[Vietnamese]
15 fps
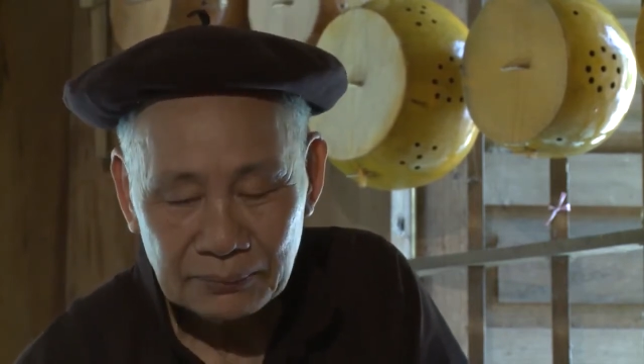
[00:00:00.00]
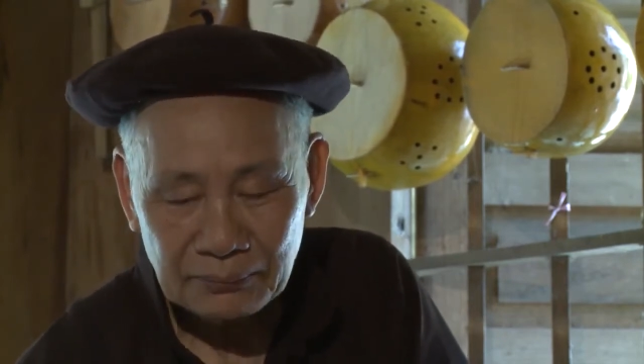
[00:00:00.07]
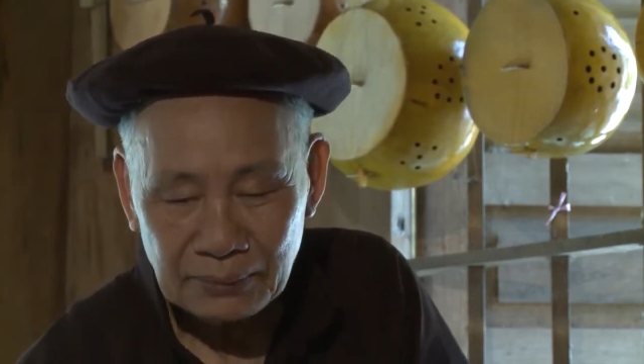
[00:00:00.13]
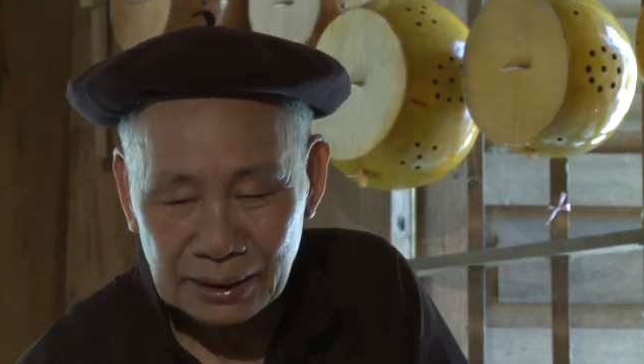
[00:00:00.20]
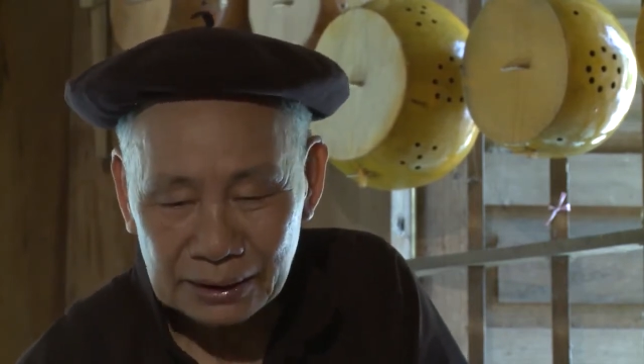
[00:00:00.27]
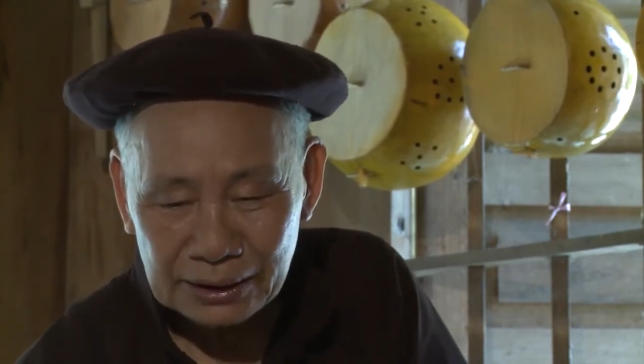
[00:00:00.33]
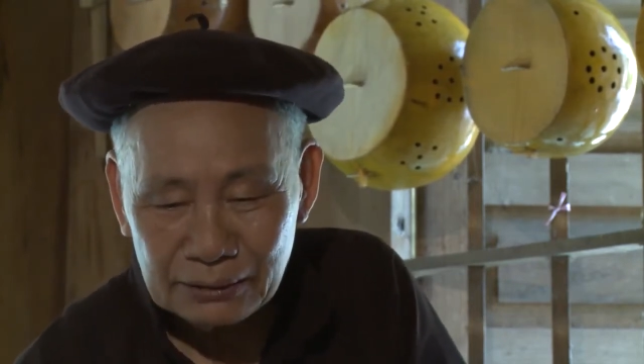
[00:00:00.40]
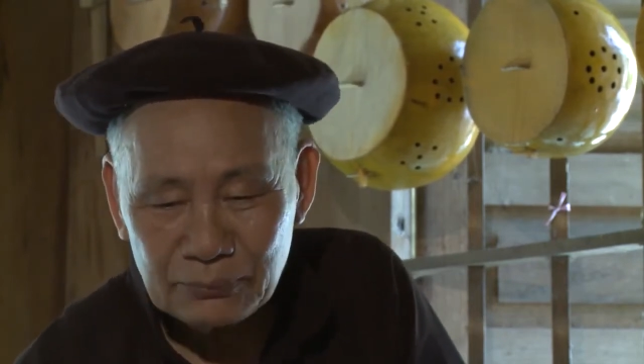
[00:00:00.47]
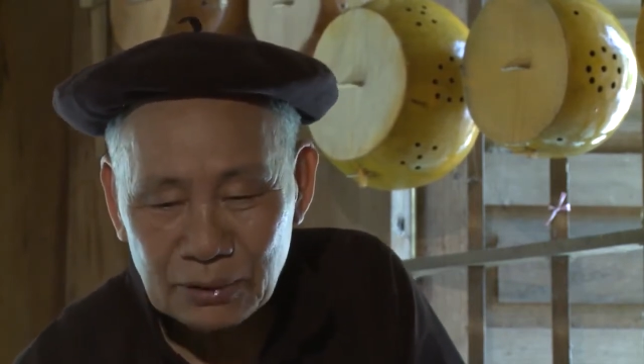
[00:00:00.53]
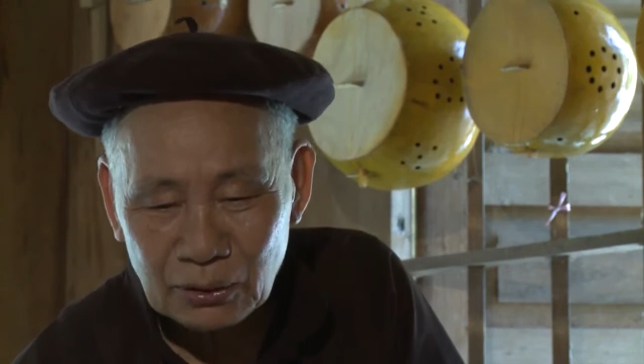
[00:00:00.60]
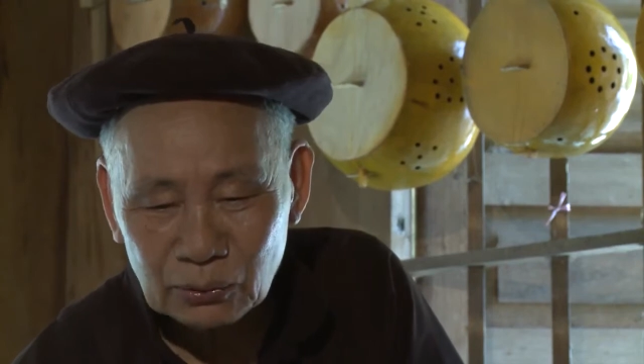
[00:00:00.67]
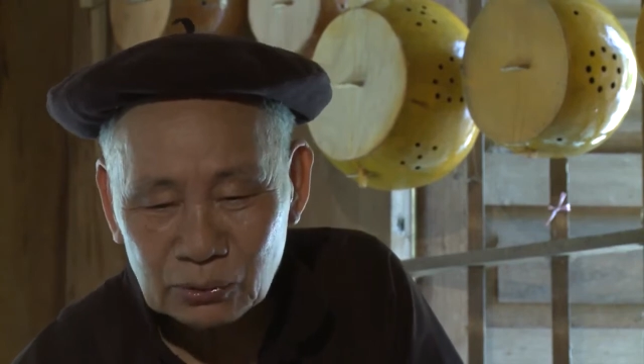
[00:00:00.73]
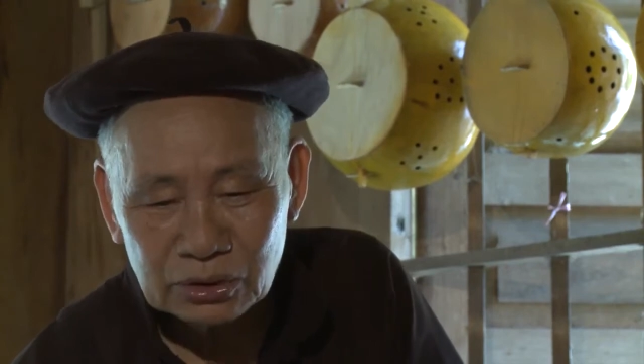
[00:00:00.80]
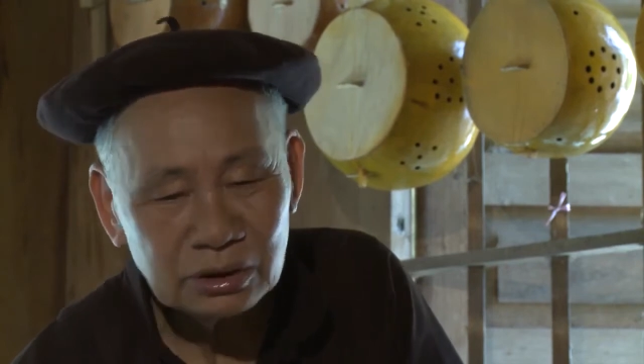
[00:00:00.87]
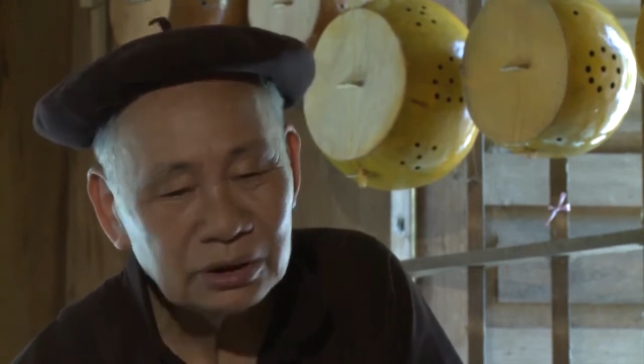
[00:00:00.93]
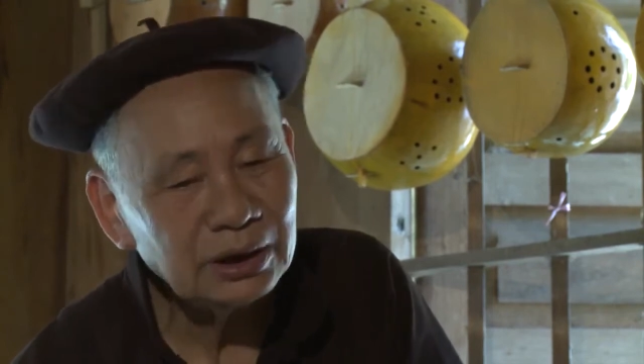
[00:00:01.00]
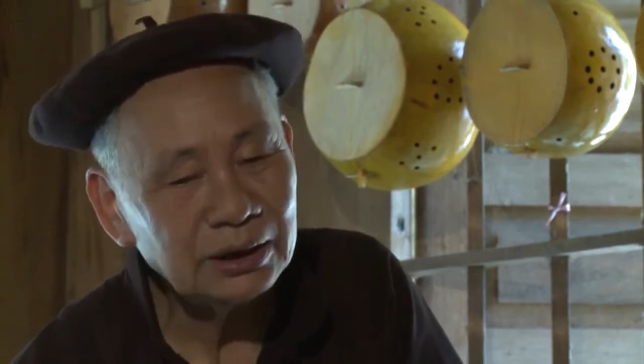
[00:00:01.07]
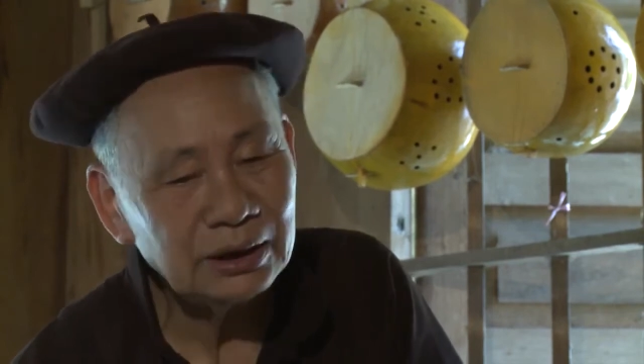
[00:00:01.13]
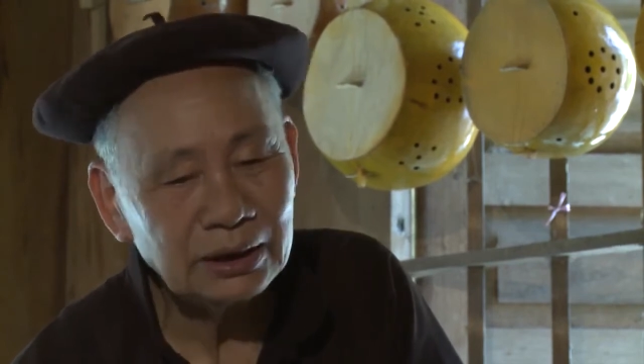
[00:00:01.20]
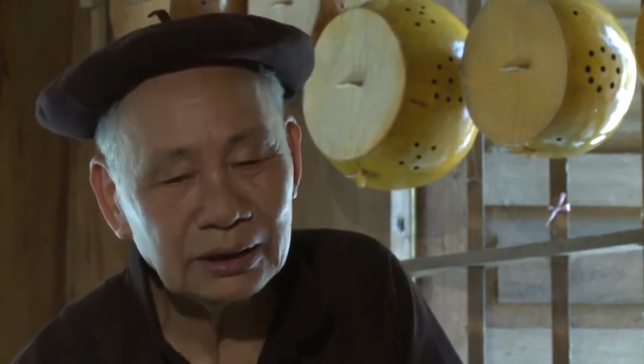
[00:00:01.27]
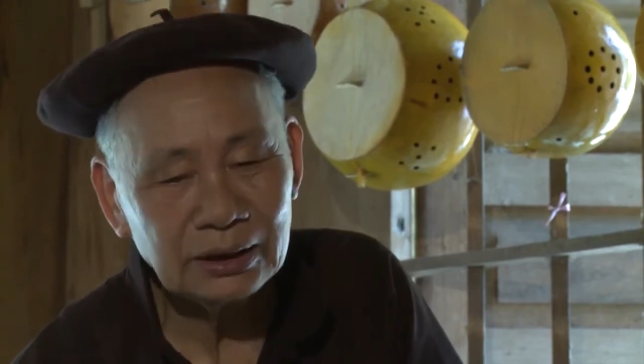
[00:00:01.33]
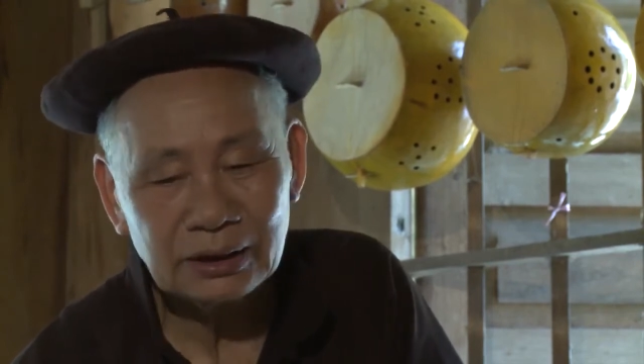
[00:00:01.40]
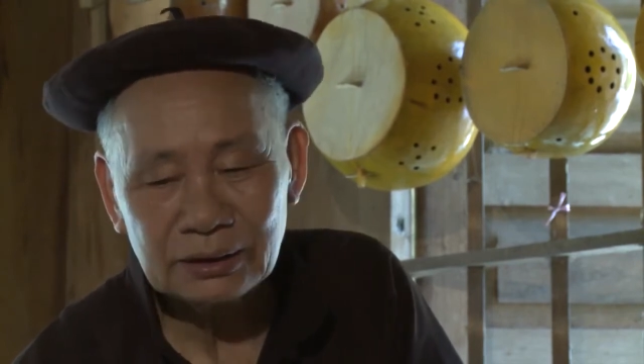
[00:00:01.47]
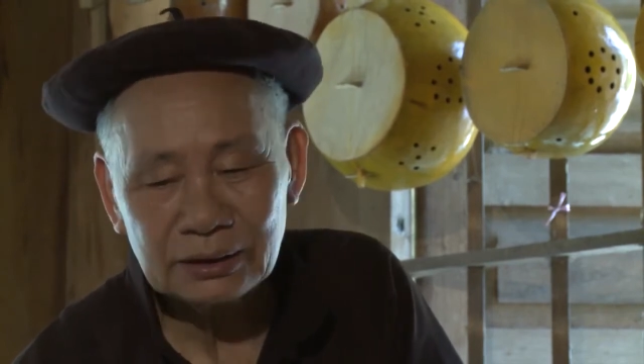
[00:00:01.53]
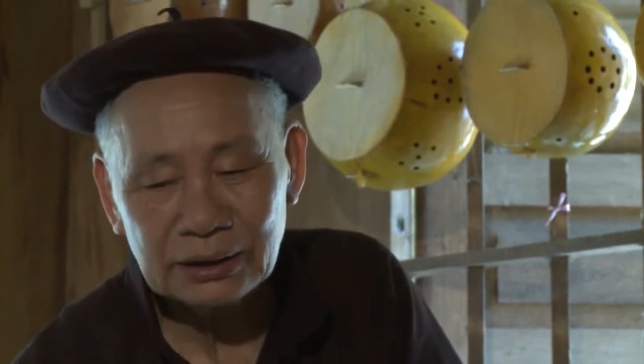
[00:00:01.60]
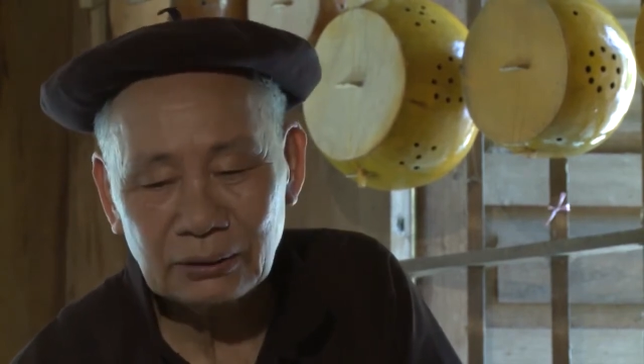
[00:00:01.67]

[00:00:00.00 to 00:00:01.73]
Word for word: mà nếu mà không giữ gìn thì